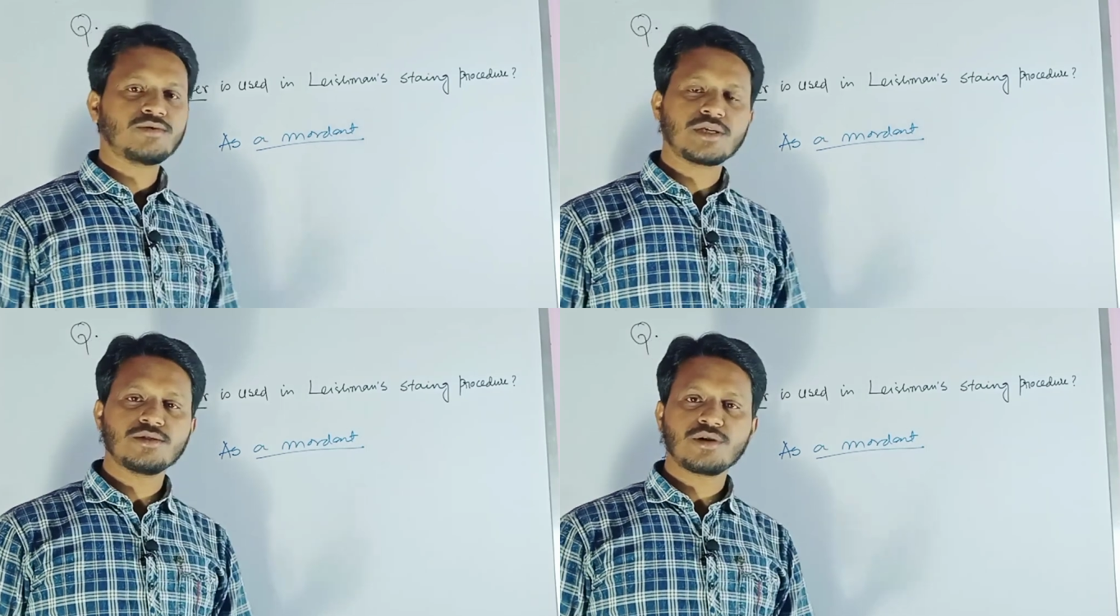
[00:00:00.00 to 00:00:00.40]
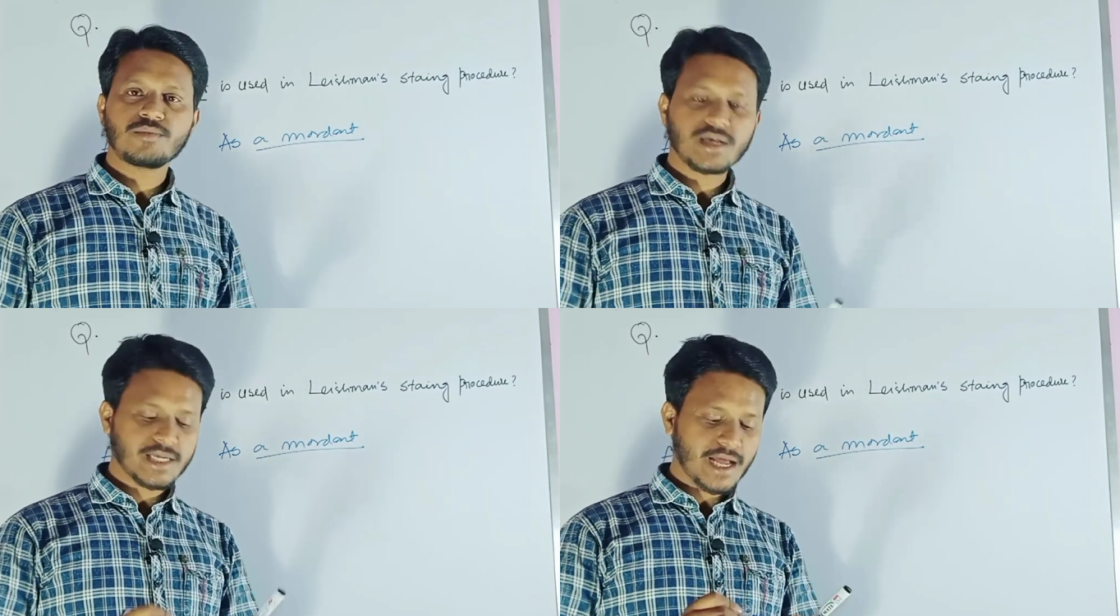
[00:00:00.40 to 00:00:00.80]
ওখানেও কিন্তু
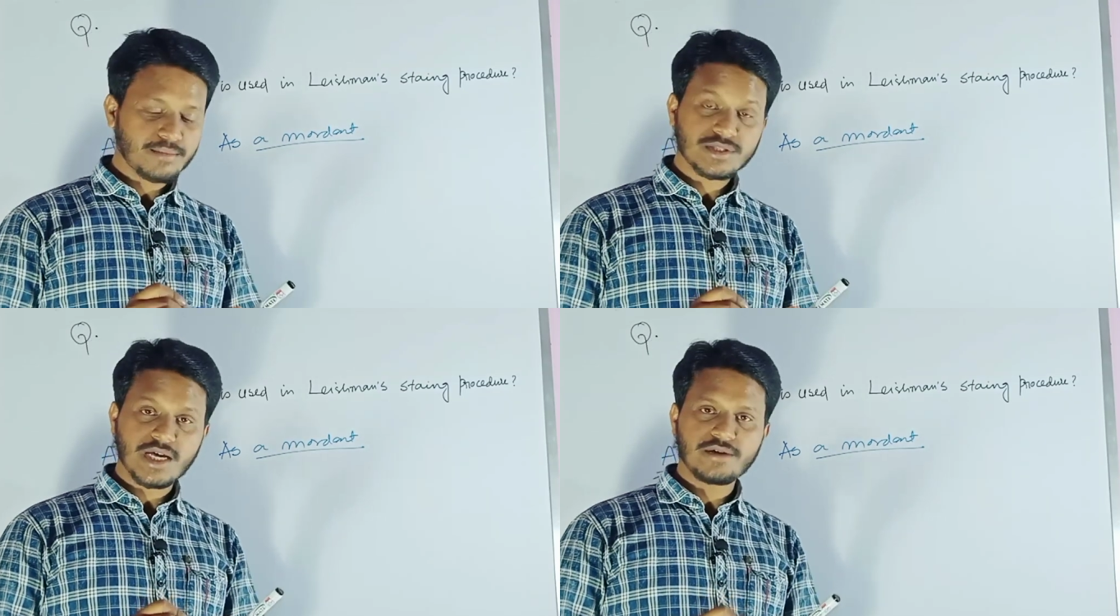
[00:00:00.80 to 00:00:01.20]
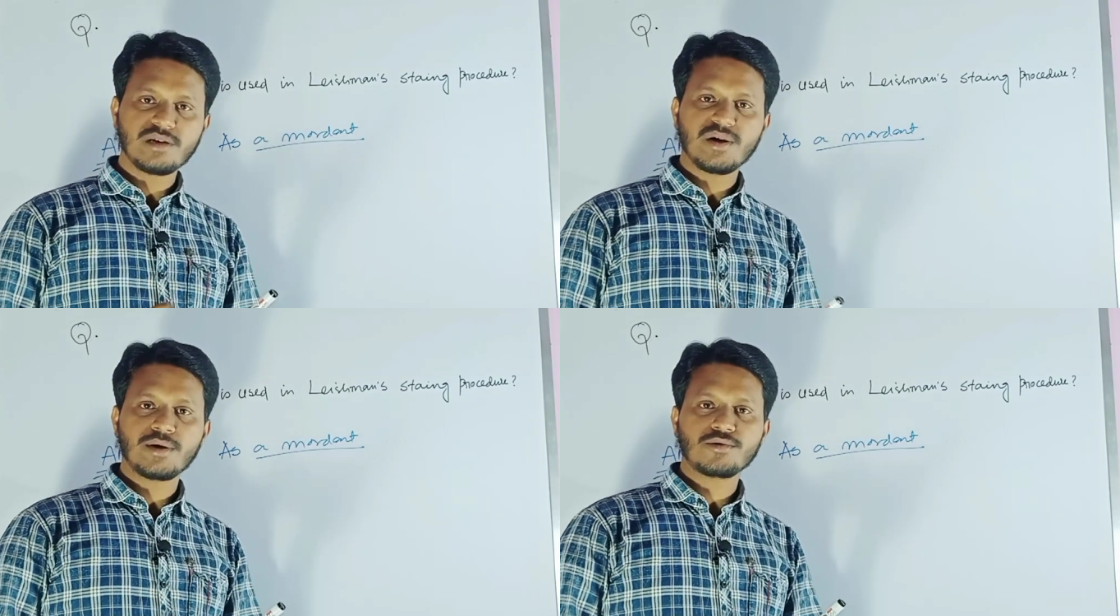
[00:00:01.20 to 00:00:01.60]
আমরা গ্রামস
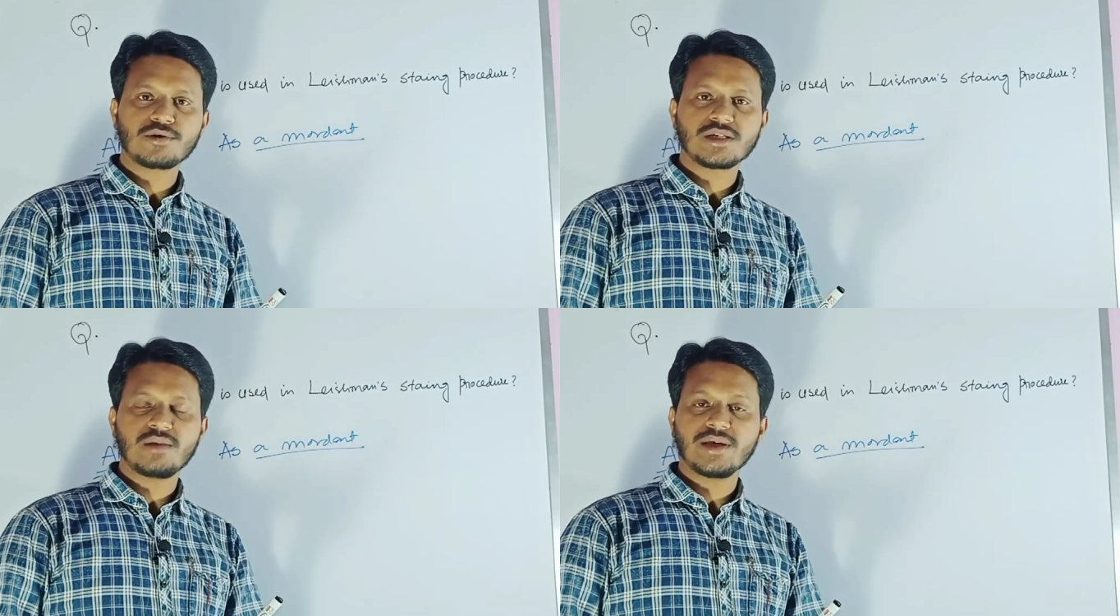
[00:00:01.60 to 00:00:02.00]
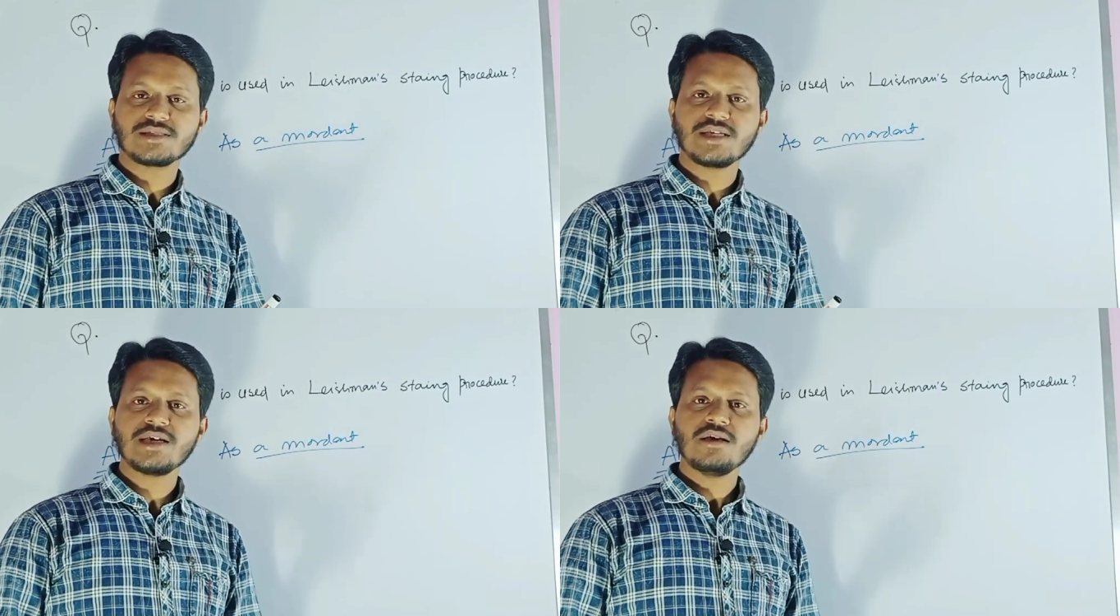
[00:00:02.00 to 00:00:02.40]
আয়োডিন ব্যবহার করছিলাম
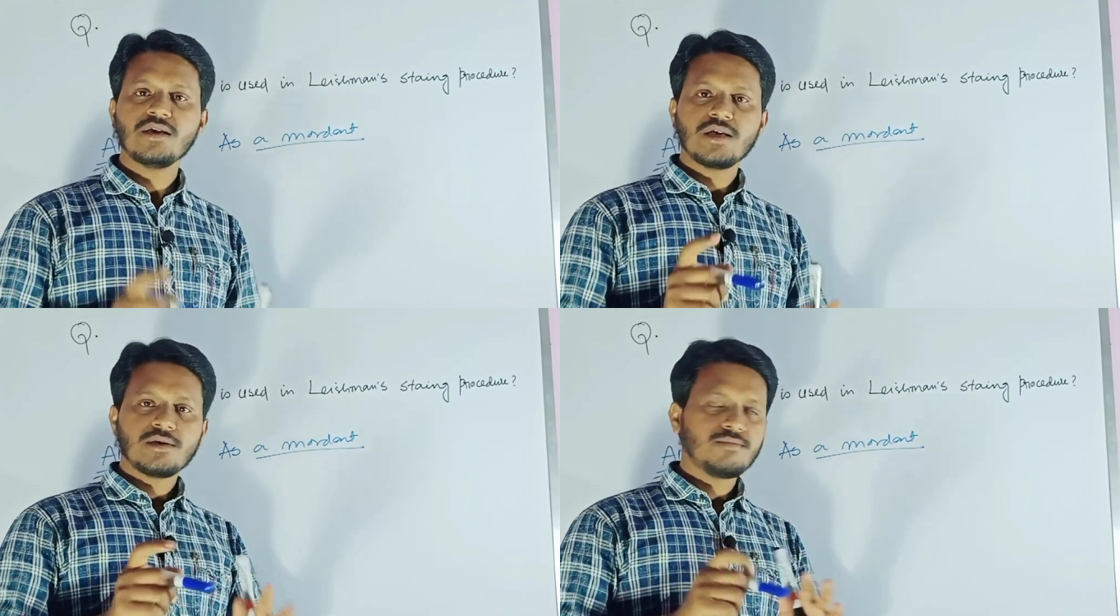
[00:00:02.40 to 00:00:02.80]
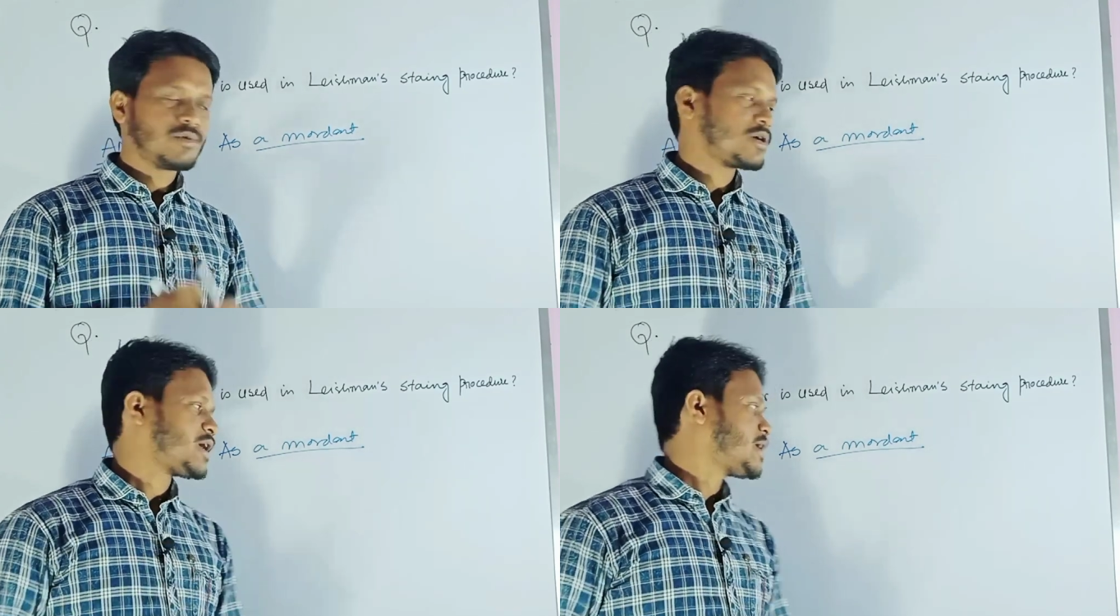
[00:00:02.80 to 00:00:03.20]
অ্যাজ এ
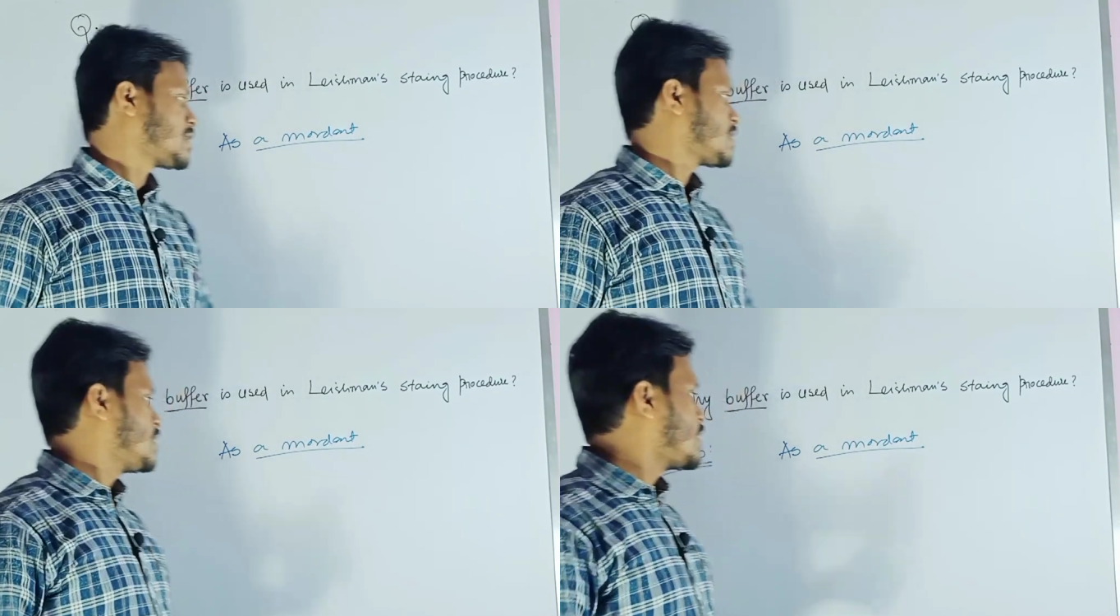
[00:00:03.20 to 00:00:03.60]
মডার্ন